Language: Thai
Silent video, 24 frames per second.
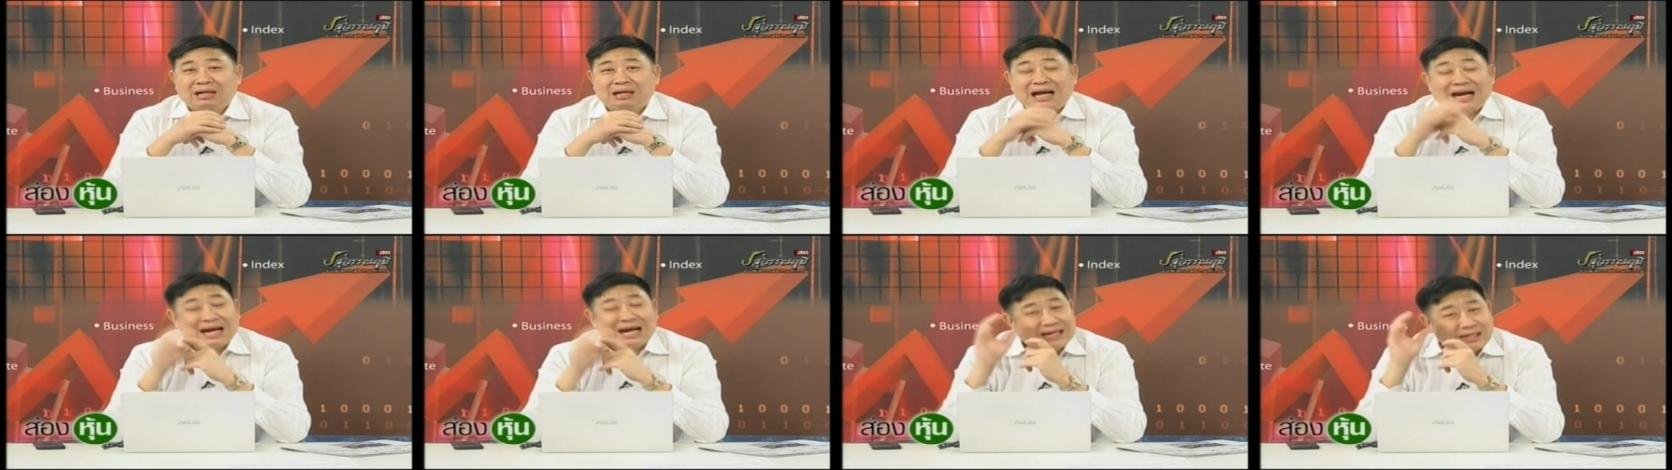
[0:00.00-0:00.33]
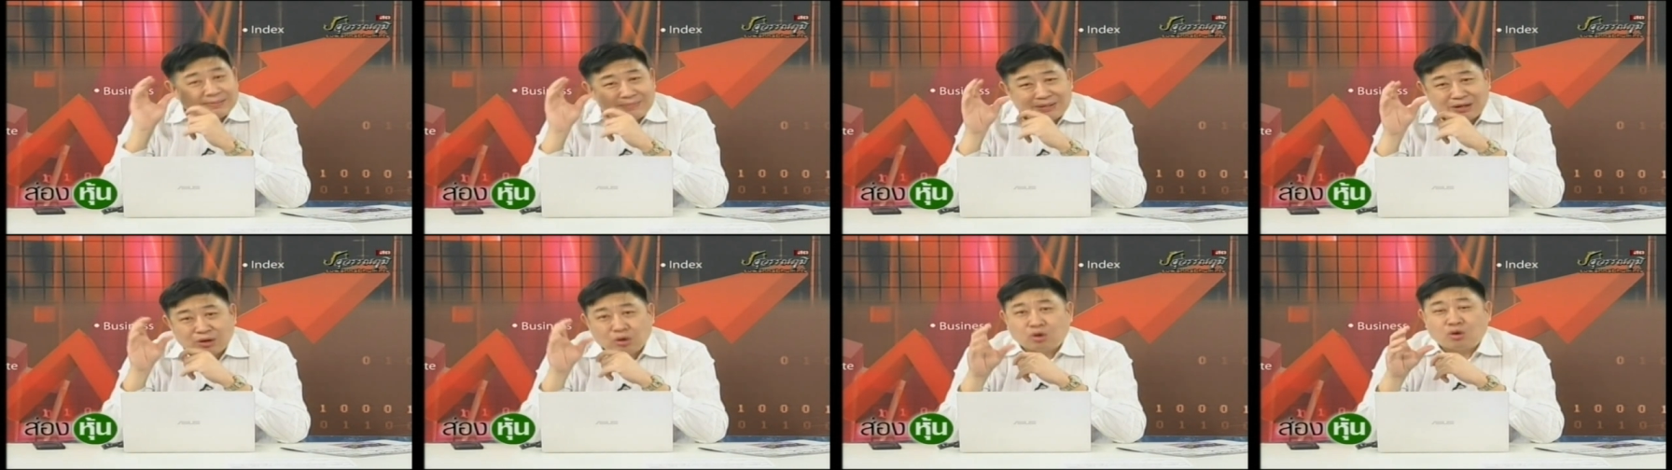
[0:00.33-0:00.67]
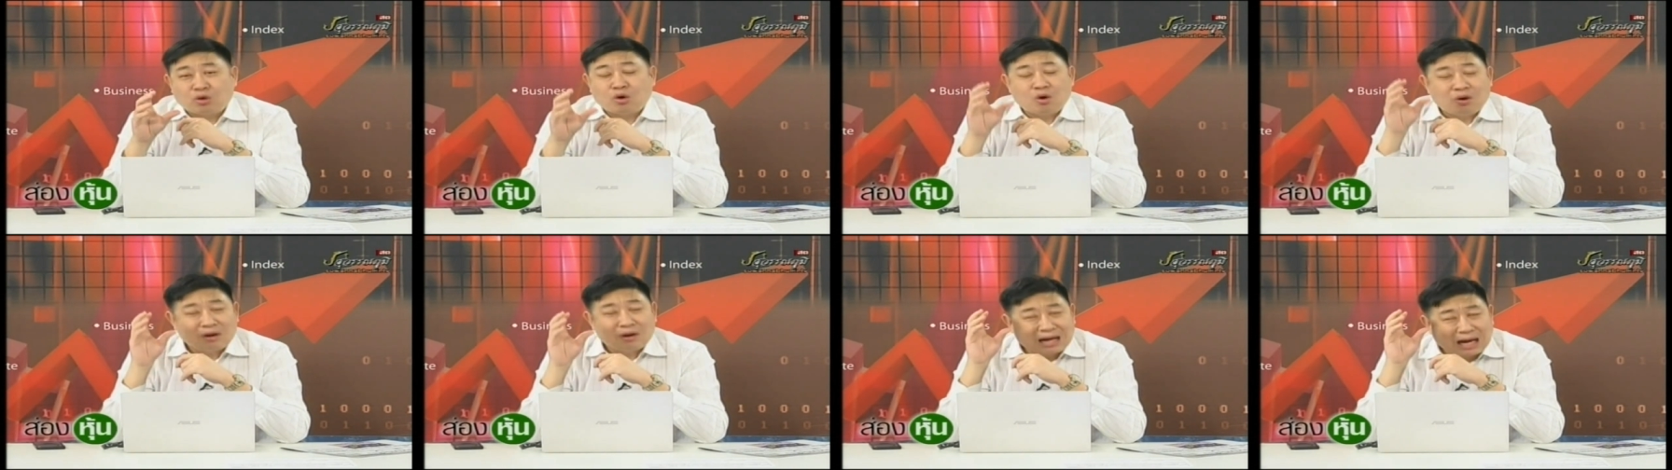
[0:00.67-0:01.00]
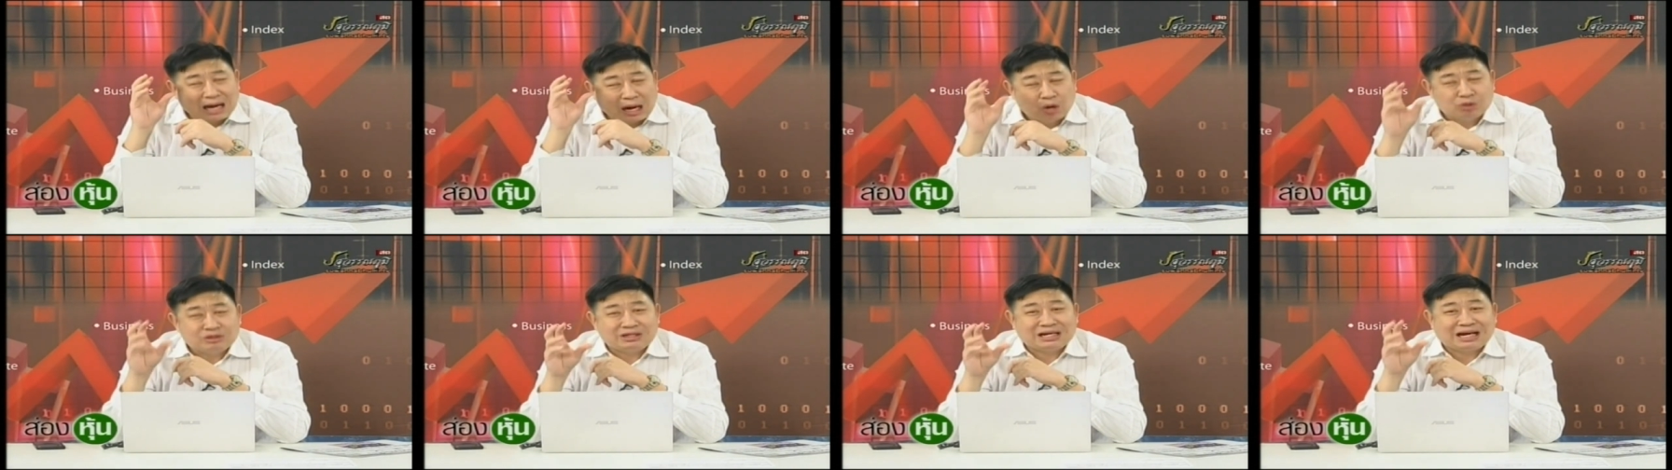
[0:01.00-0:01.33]
อะไรที่มีโลโก้
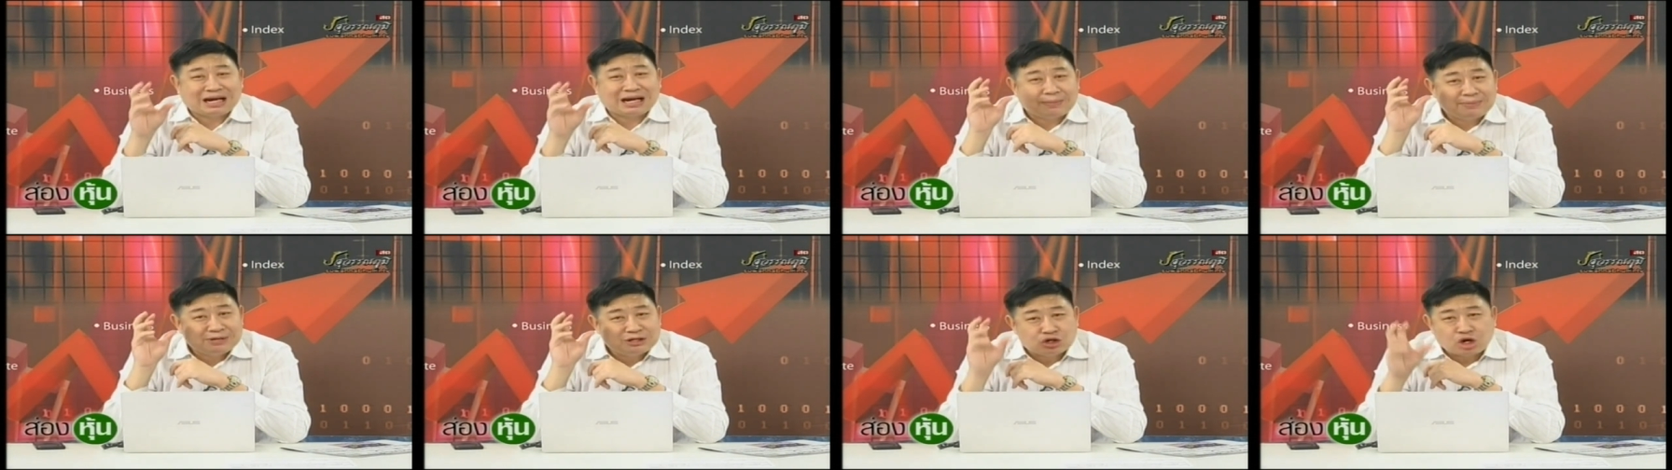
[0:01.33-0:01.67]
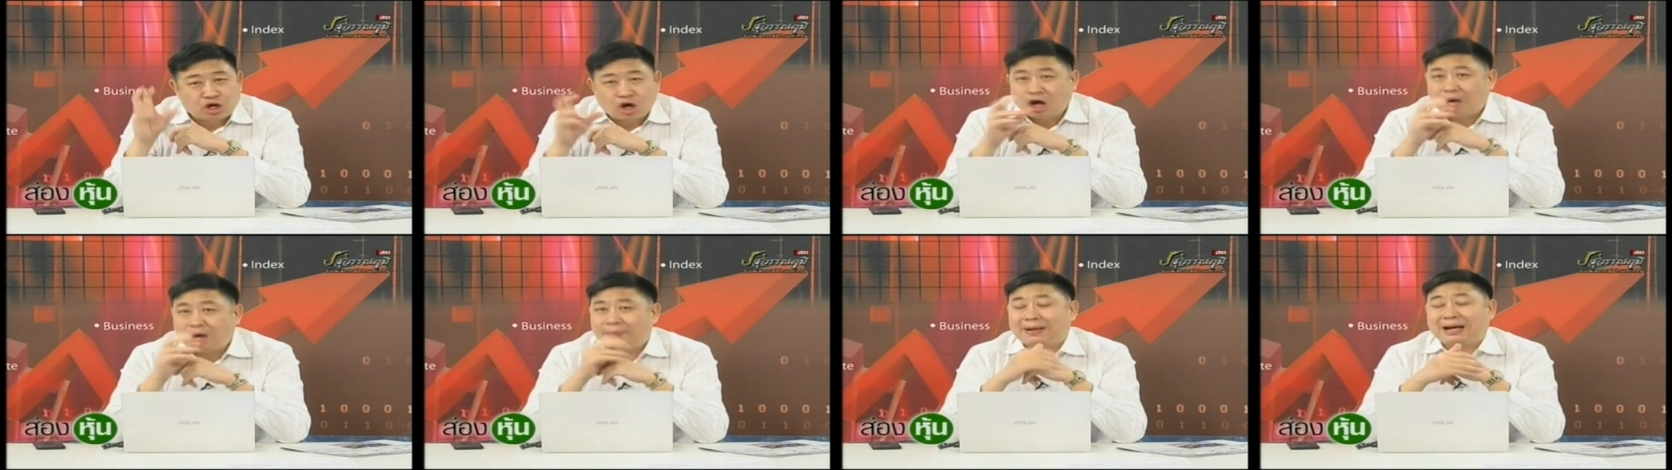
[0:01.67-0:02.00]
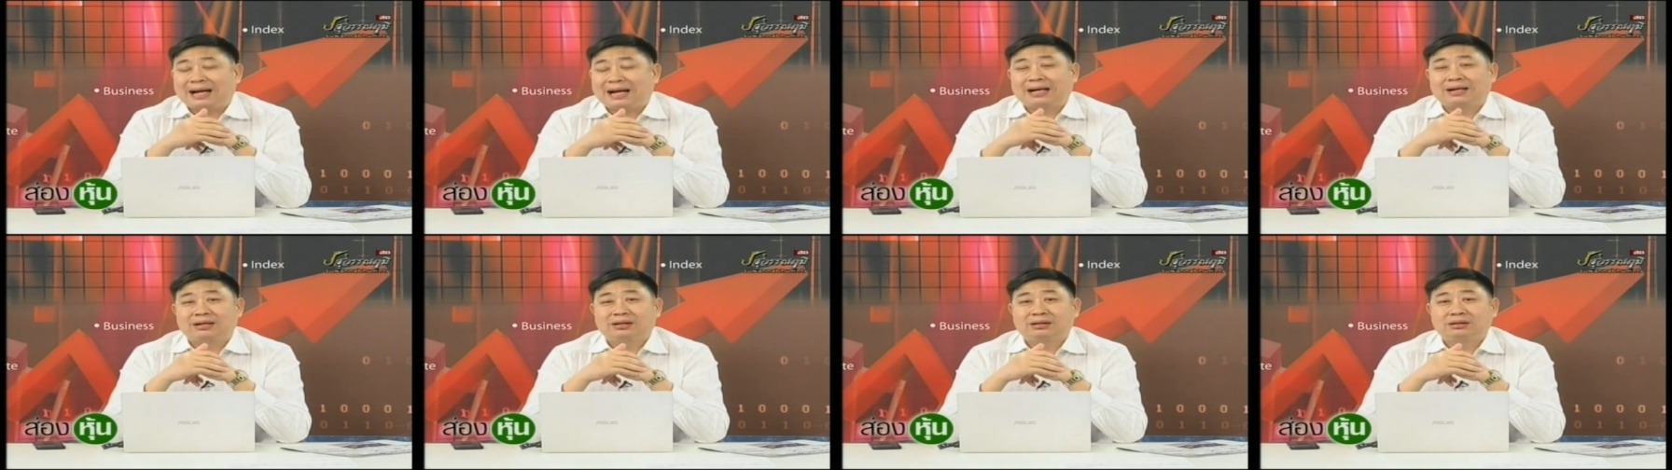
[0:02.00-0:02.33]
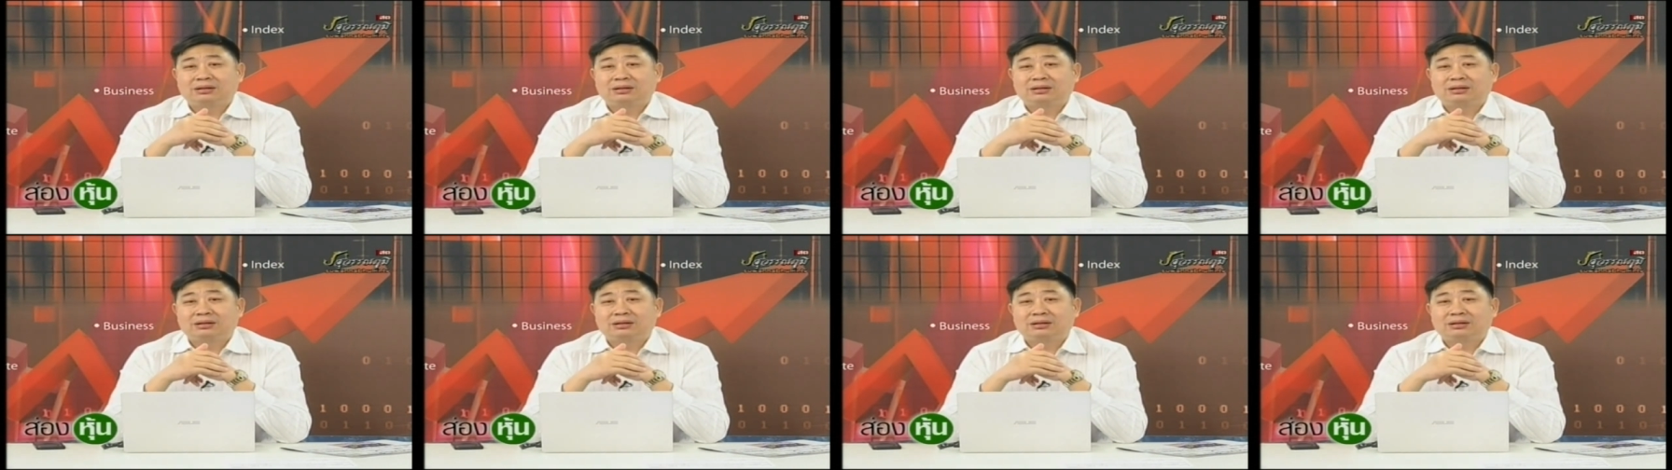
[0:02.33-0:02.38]
เขาจะรับผิดชอบฮะ